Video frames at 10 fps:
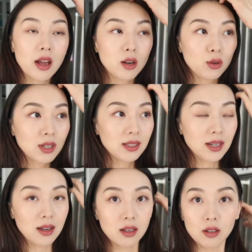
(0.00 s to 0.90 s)
Hello，大
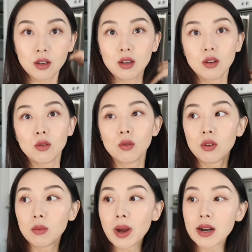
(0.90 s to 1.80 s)
家，
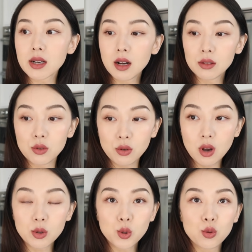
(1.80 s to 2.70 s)
我马上就
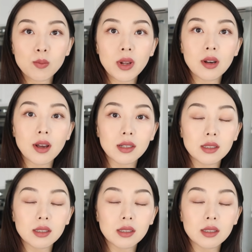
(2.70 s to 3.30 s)
要出门了，